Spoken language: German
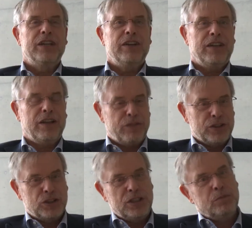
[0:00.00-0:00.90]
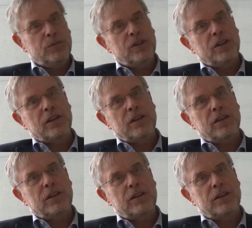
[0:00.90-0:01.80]
da, da verschieben sich
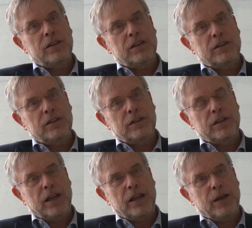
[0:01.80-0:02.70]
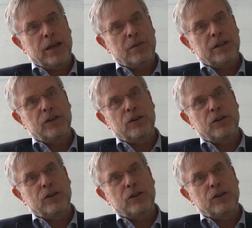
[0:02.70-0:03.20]
äh, äh äh, einmal die